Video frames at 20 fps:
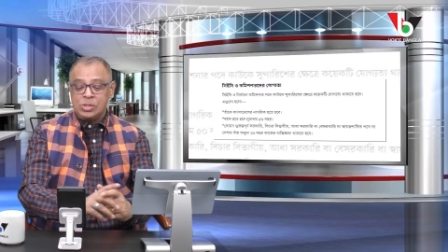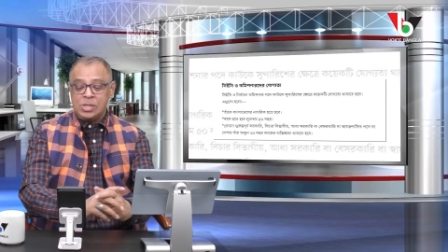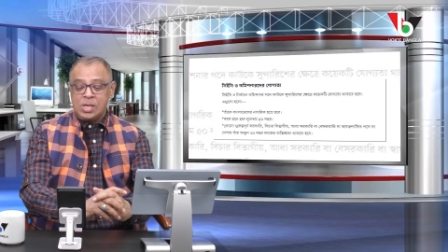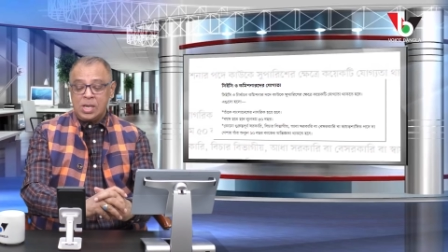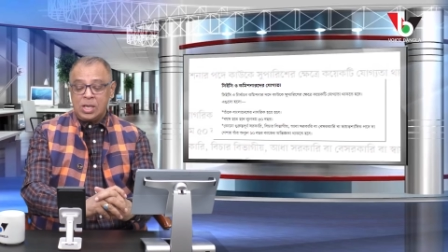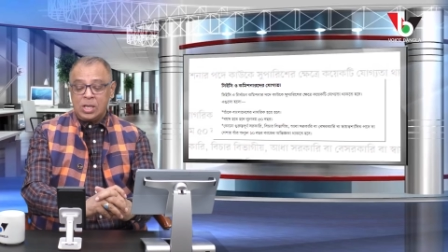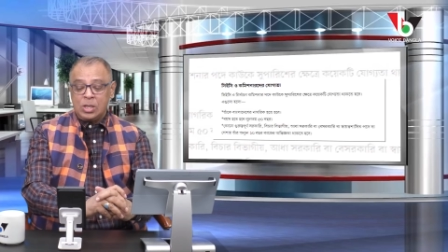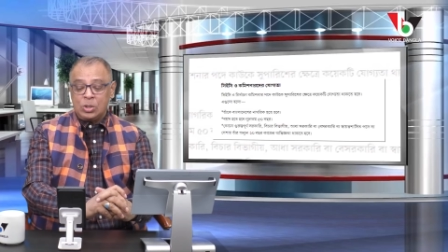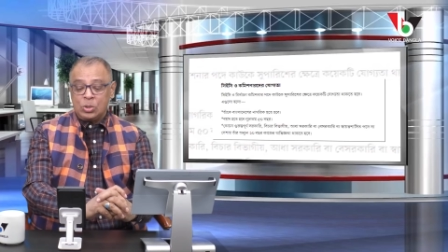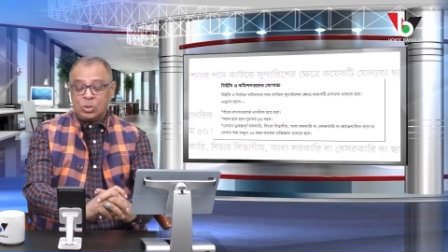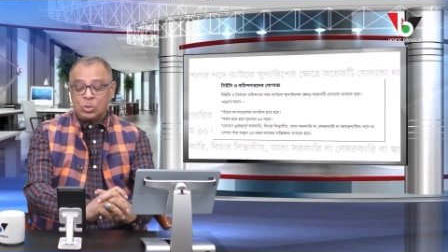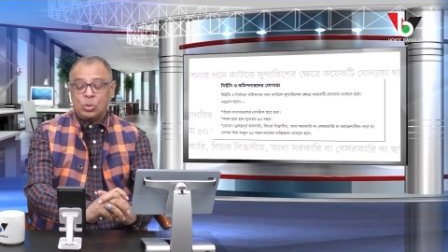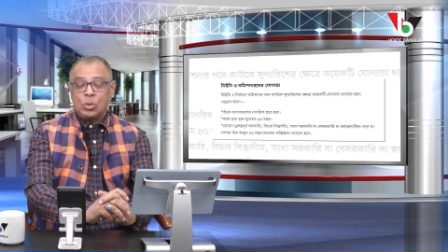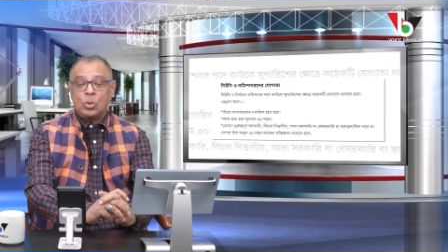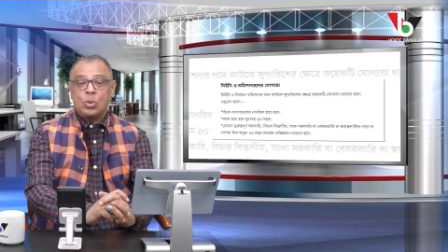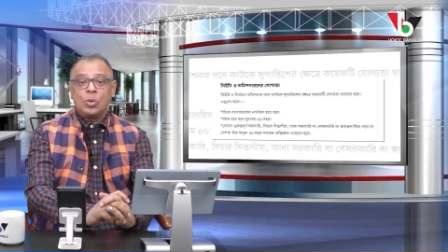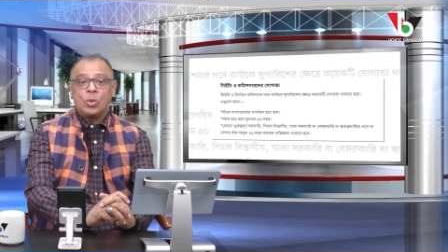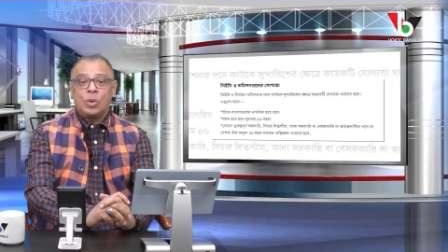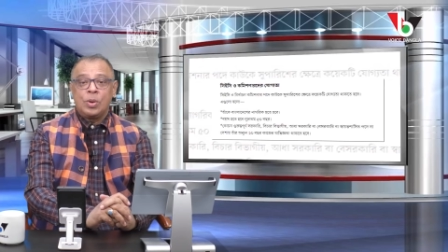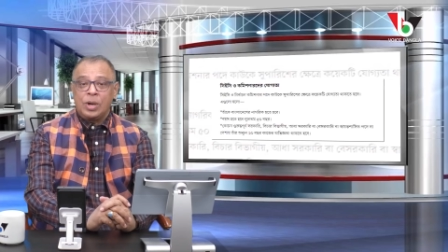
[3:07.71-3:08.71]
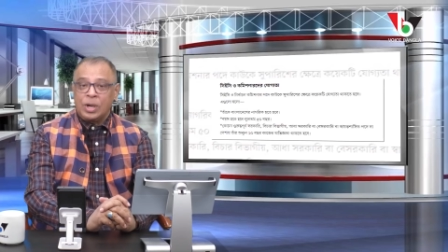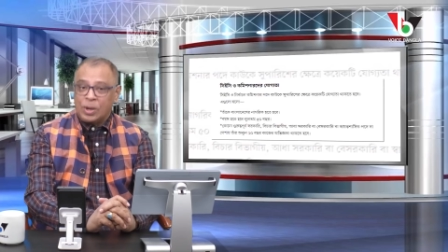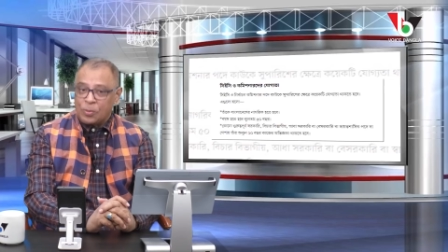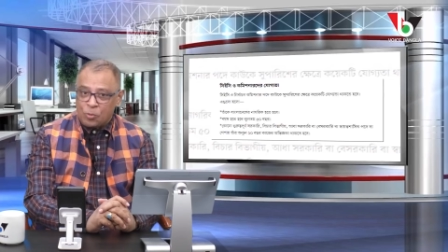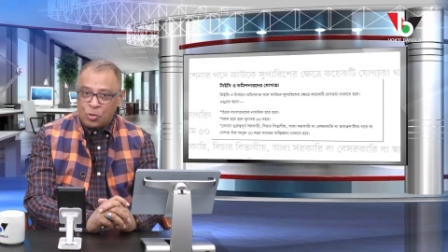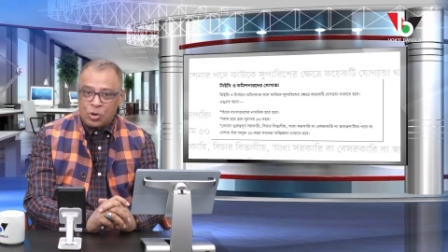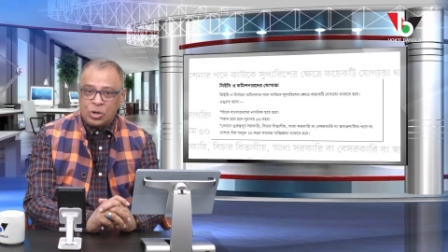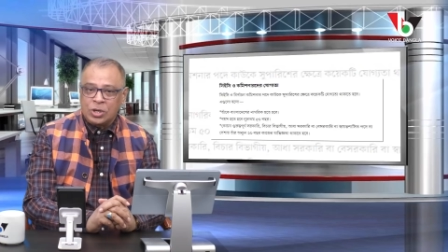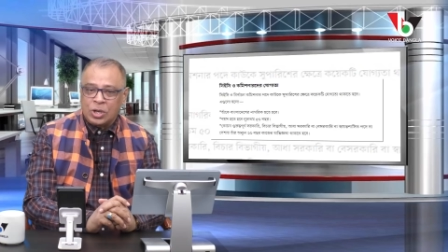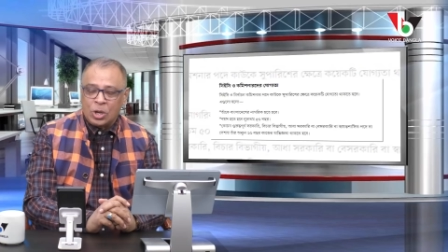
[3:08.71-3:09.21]
দিয়ে তো এটা
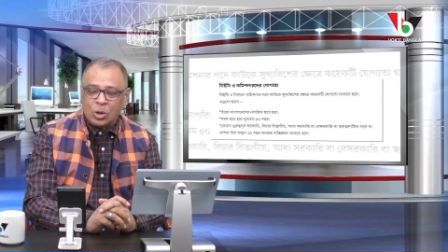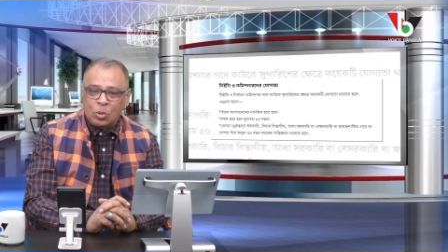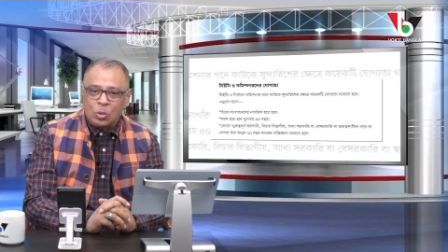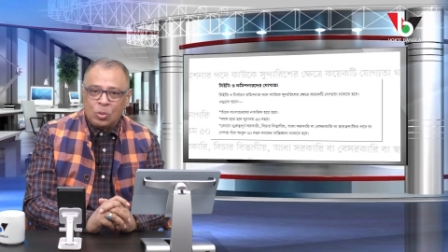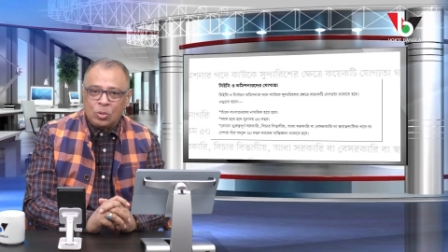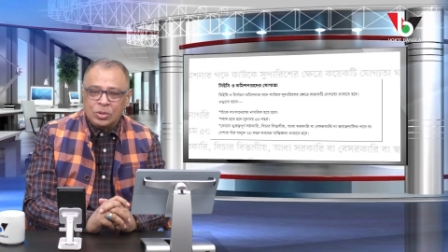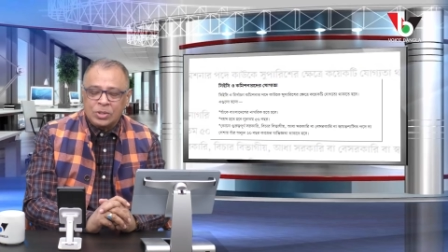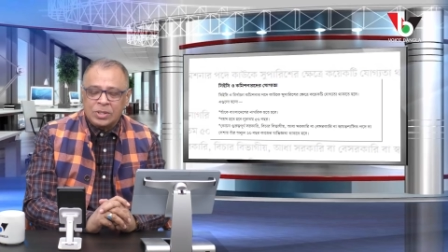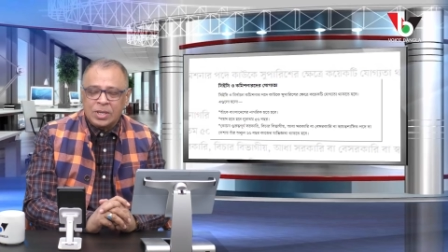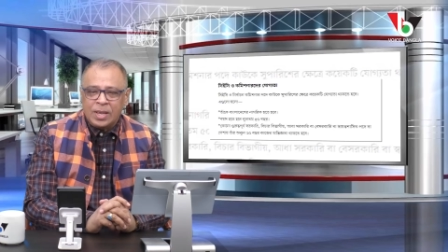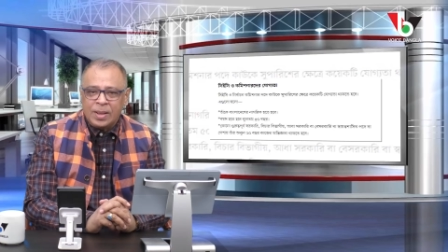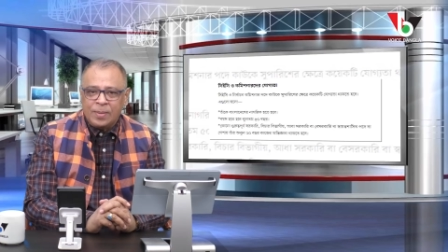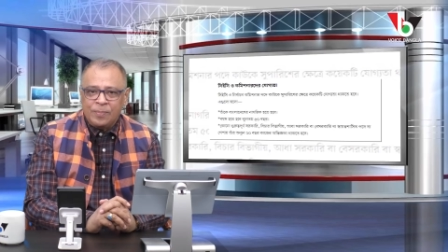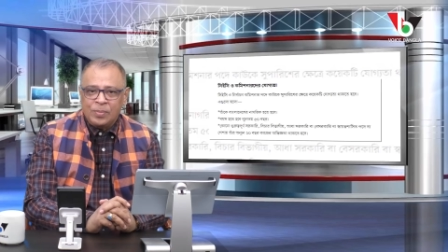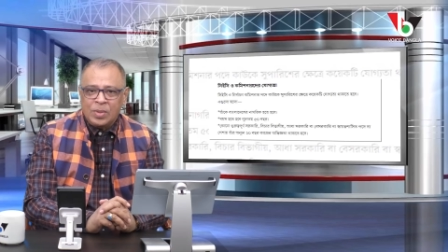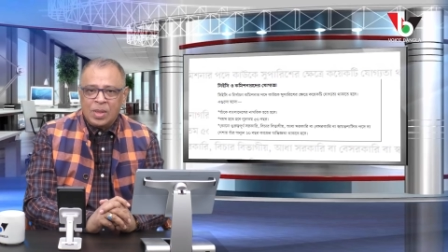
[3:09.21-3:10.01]
পরিষ্কার হলো যে